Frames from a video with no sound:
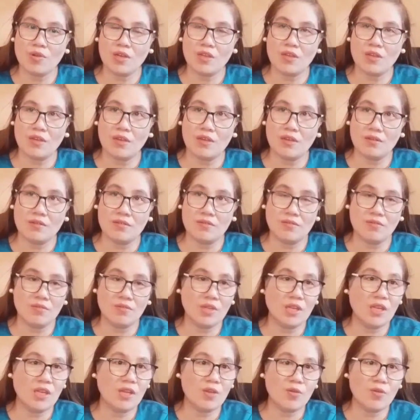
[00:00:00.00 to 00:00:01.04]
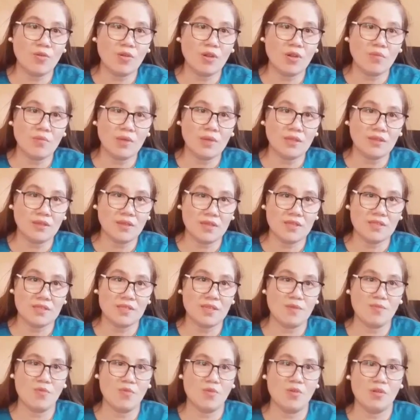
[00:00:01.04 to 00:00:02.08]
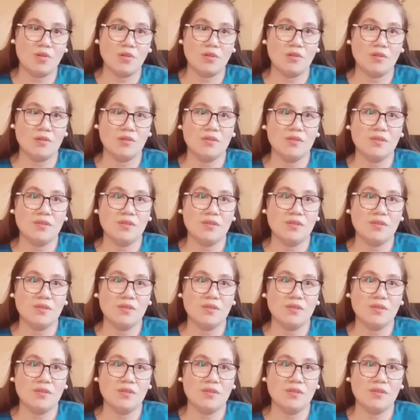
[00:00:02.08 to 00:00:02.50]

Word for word: kanang dili ko kabantay sa imong